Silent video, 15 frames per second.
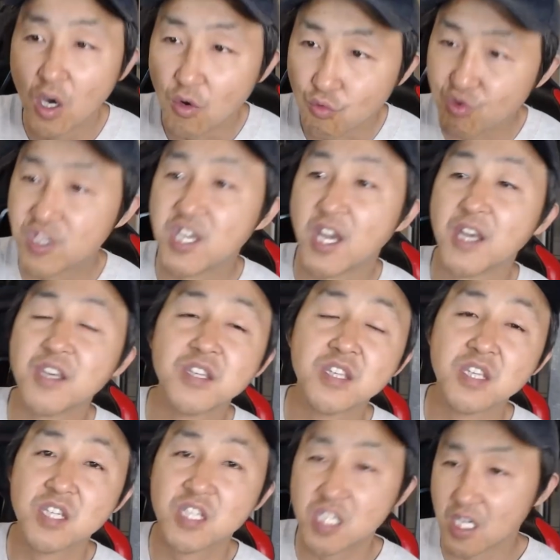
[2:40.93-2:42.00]
5险1
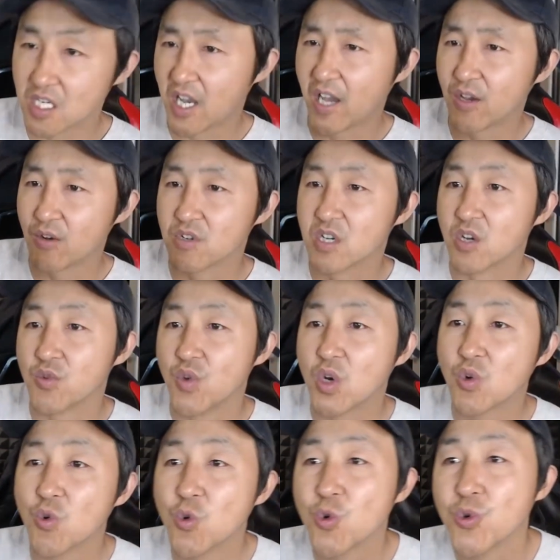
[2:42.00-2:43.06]
金，甚至还有这个
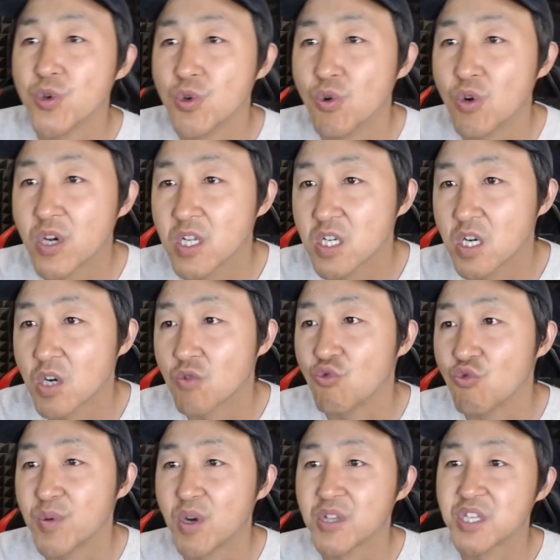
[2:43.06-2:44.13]
员工旅游跟这个
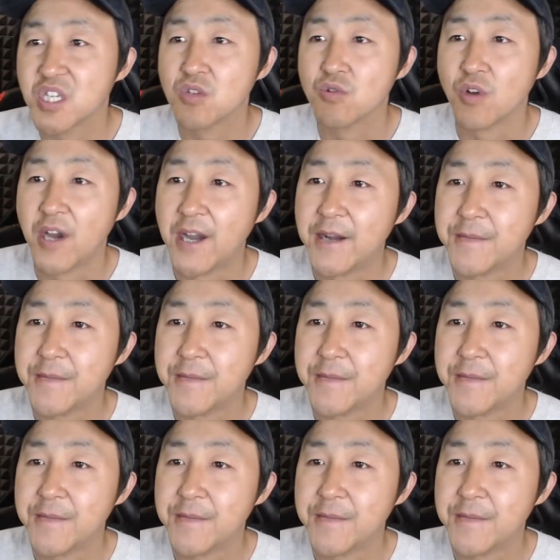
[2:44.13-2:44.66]
股票期权